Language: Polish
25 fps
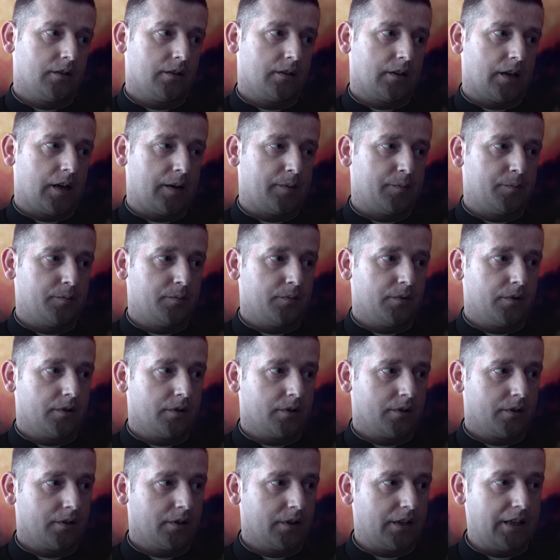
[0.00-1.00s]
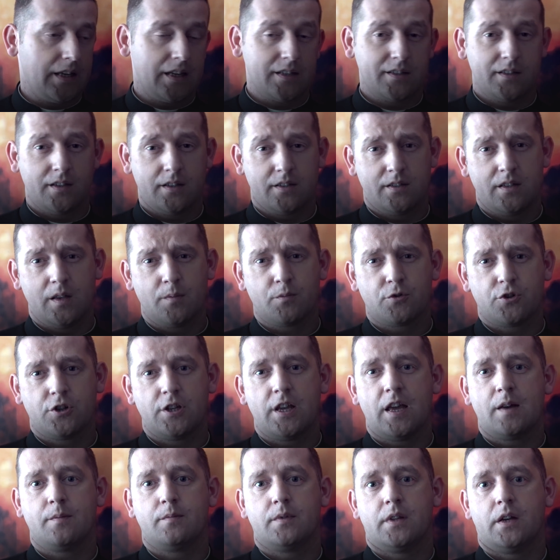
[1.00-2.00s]
tam jest, jest
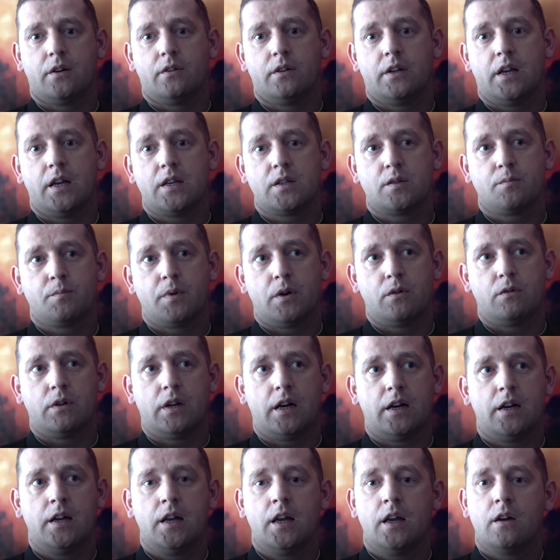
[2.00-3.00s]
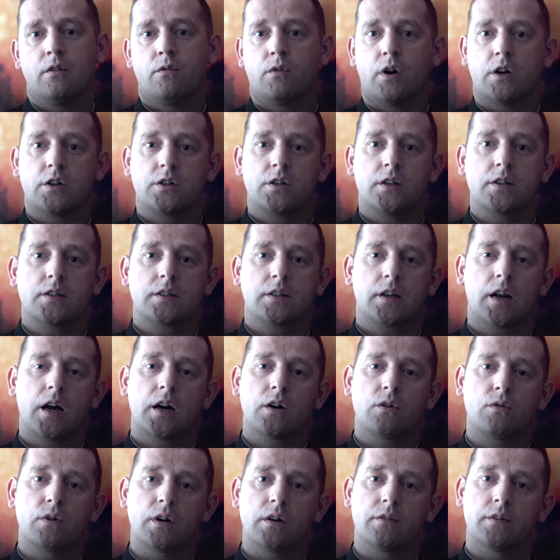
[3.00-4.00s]
nieprzyjemna, ona jest pełna właśnie
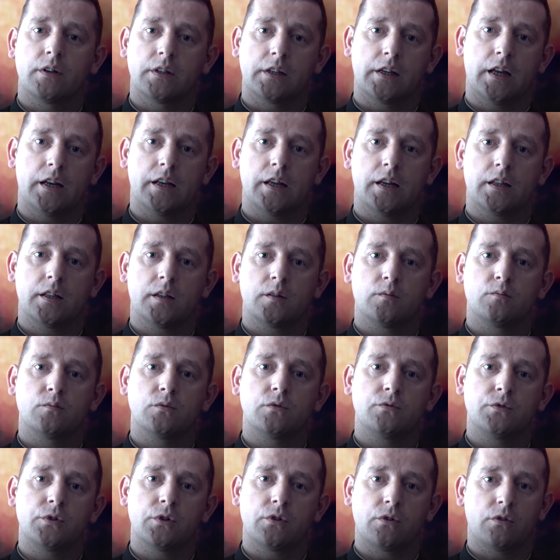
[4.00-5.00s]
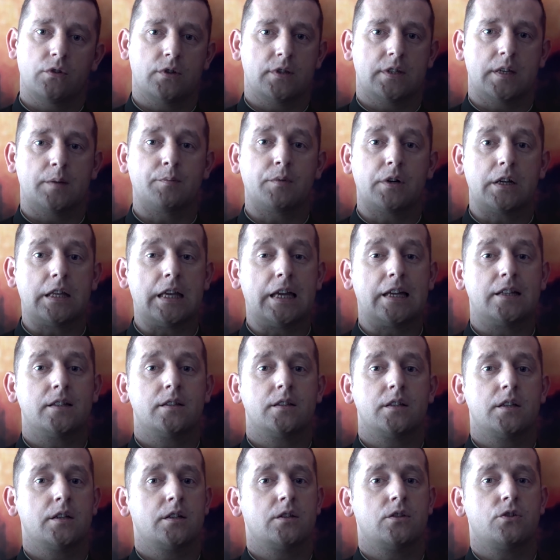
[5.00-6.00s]
strachu. Ewangelia nam mówi o
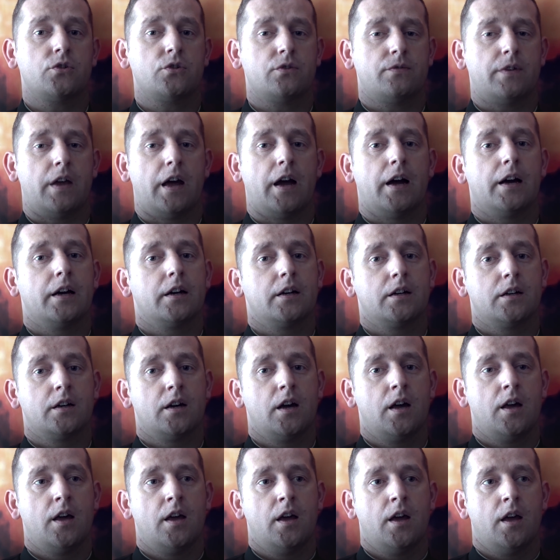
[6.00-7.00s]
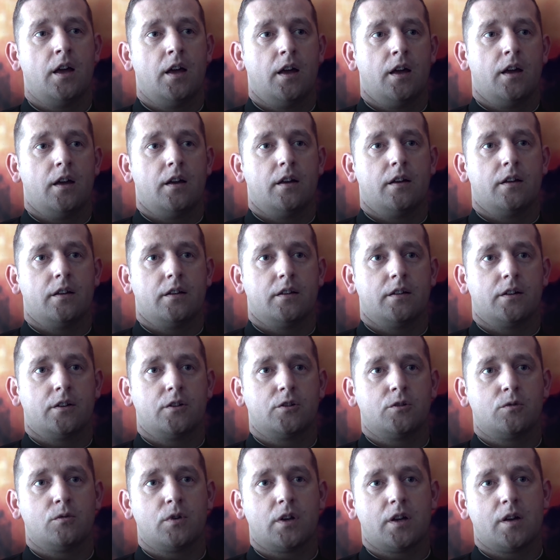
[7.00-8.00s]
zamkniętych drzwiach, e,
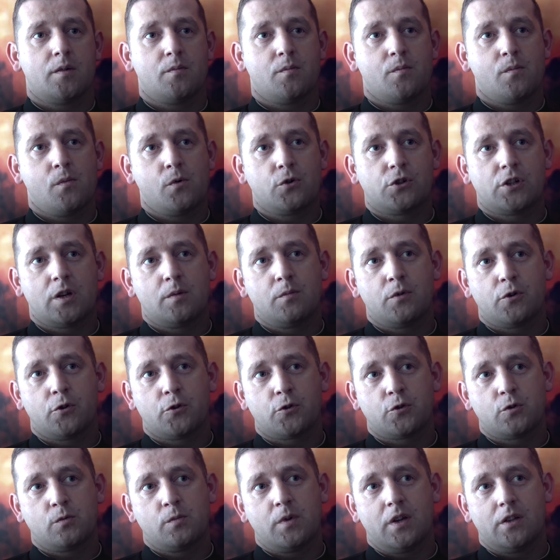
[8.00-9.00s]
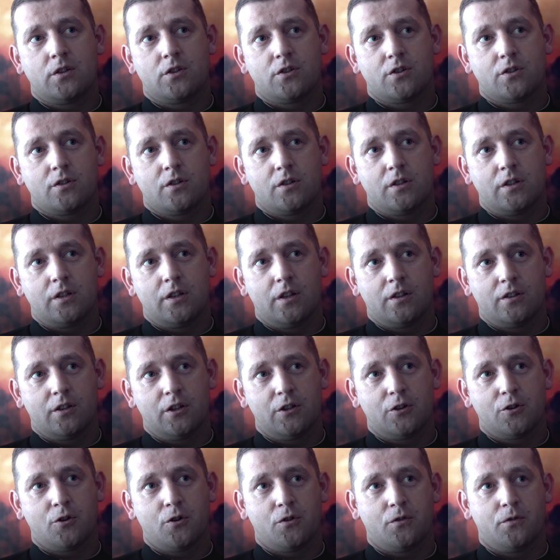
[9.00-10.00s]
które możemy rozumieć nie
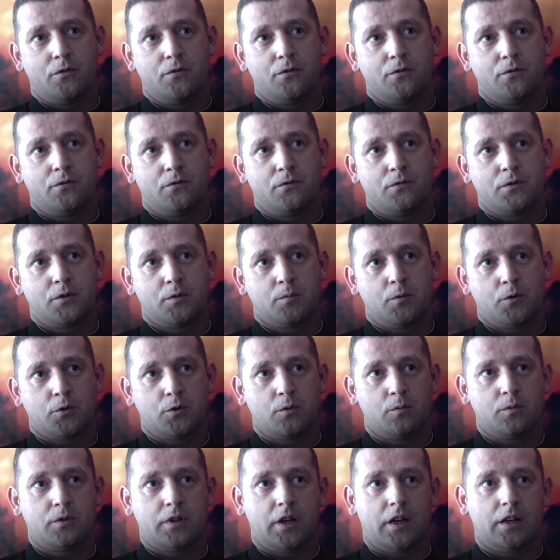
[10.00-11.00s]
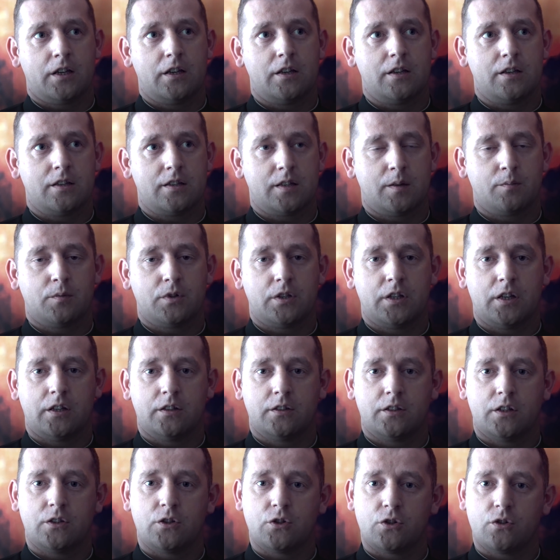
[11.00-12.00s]
tylko w sposób taki
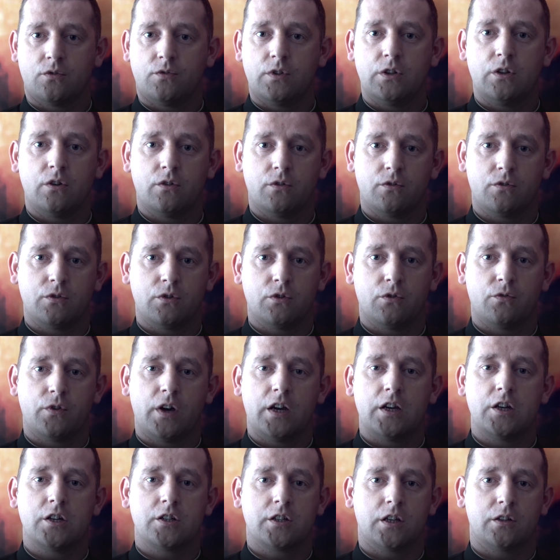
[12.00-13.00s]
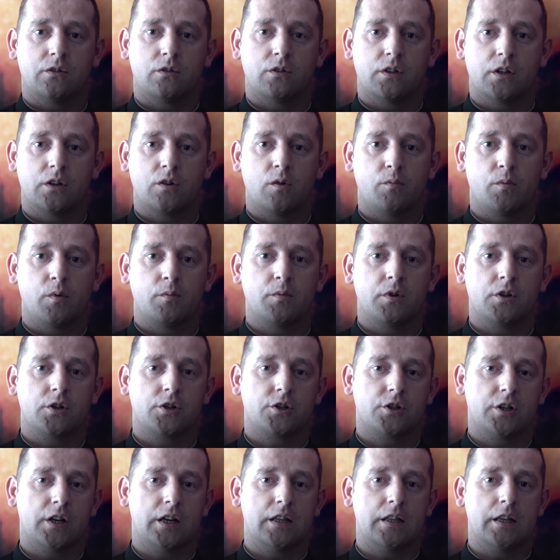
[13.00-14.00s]
zamknięte drzwi do, do wejścia do tego
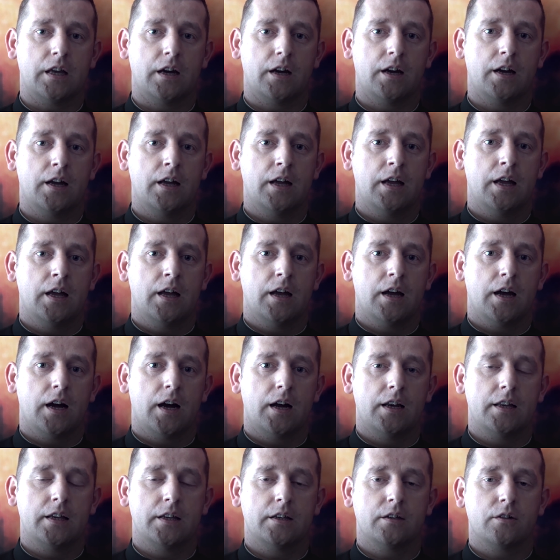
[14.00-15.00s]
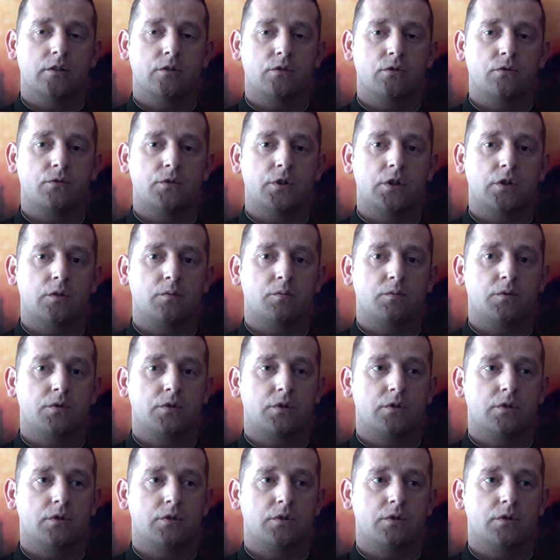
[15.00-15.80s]
pomieszczenia, ale również